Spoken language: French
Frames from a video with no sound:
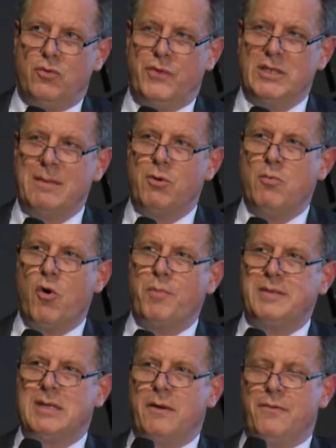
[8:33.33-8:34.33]
fais simplement
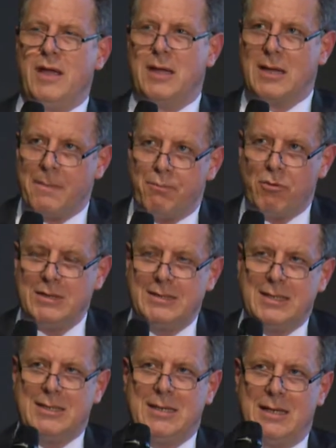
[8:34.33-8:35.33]
observer à quel point
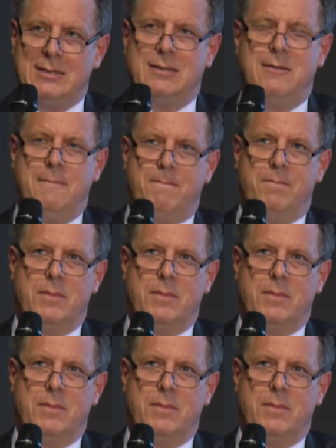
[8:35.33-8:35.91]
ces quatre